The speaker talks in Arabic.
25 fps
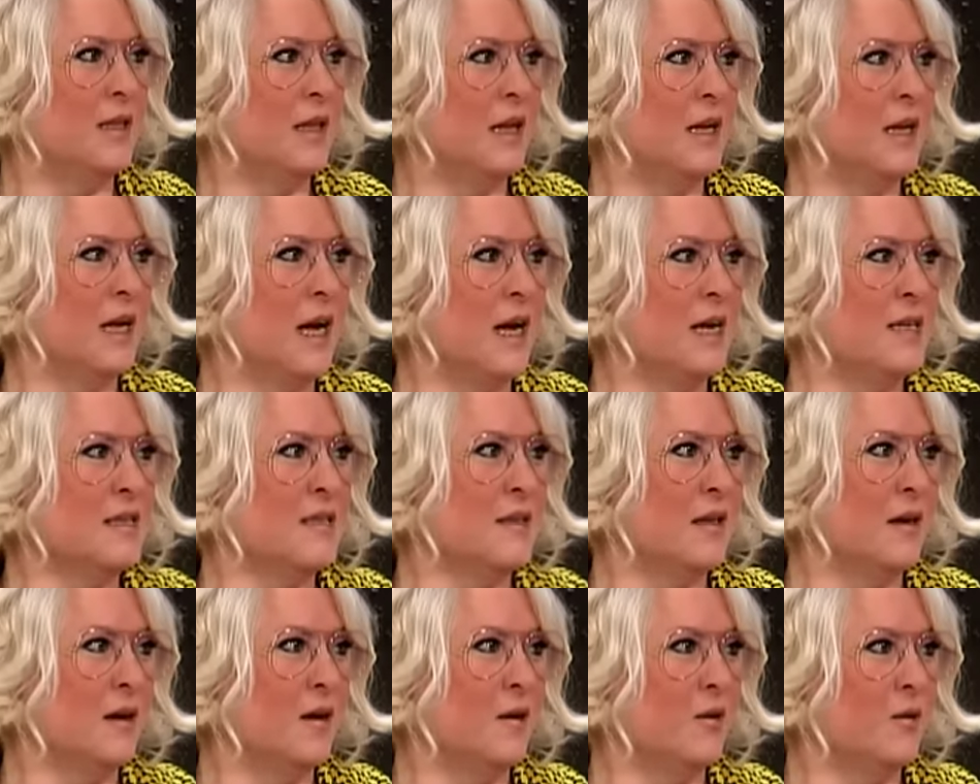
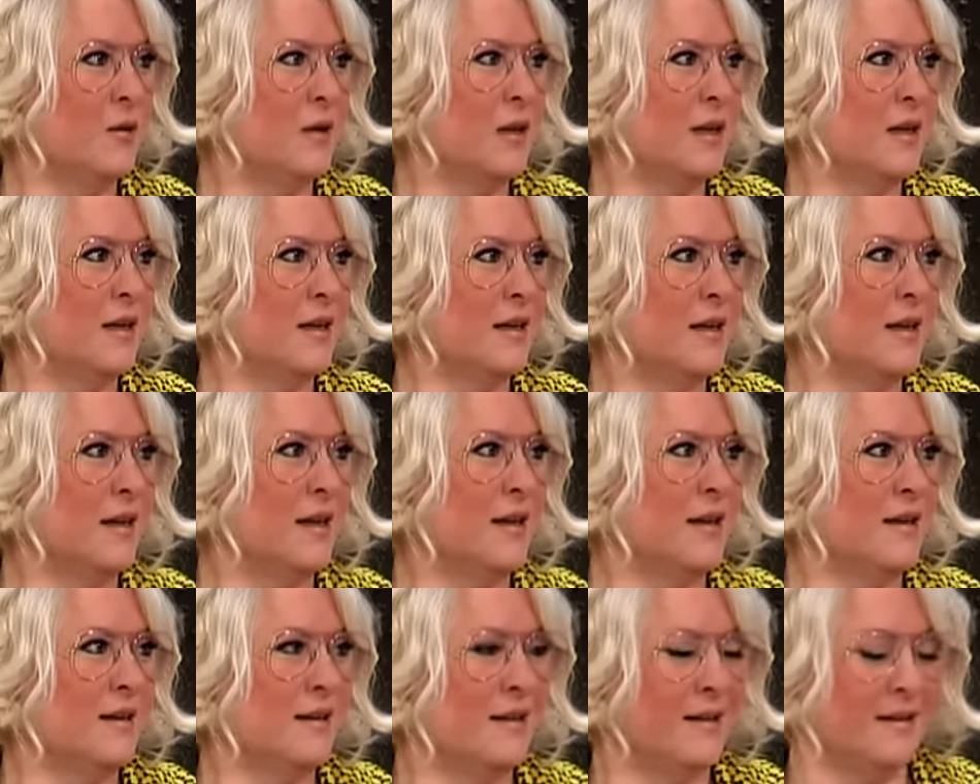للعزا
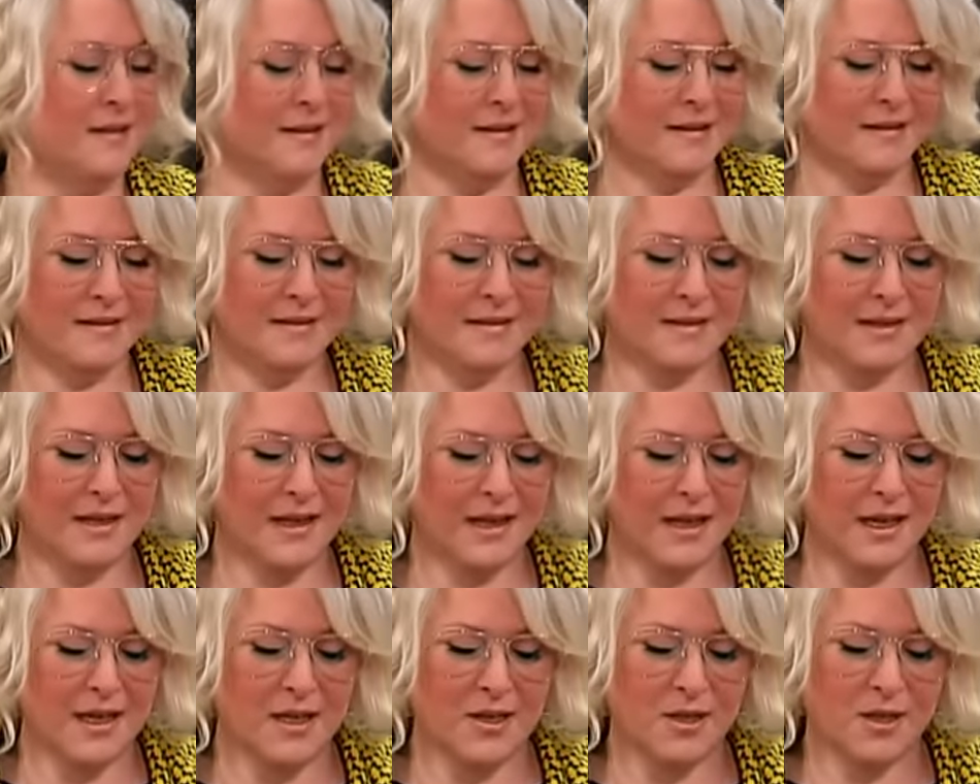
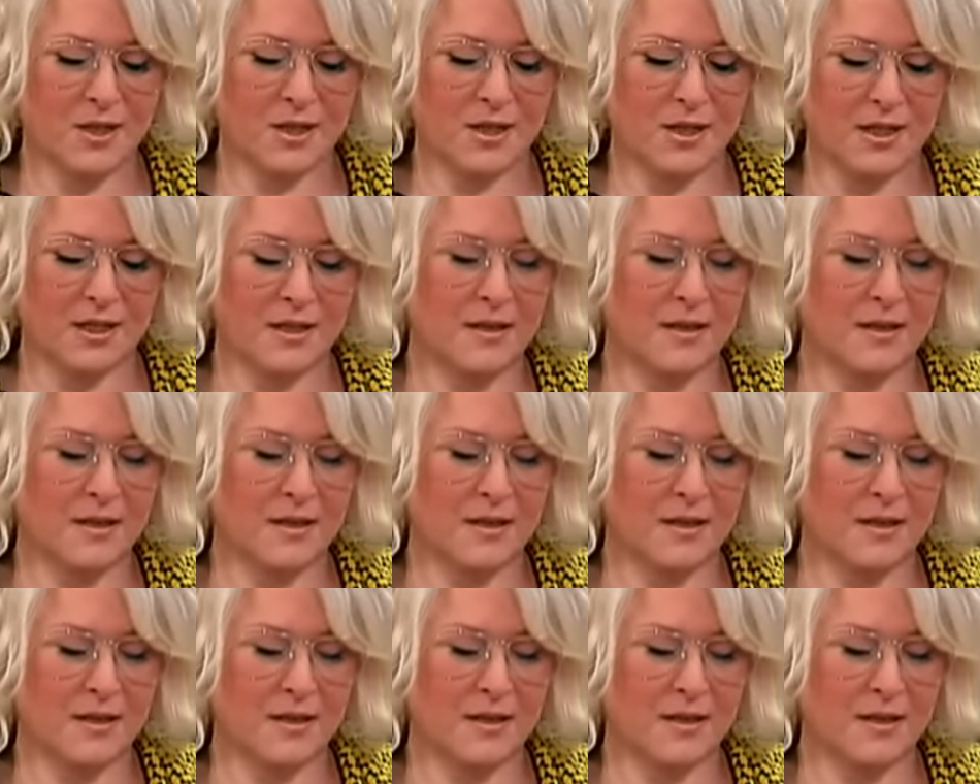ولغير شيء هي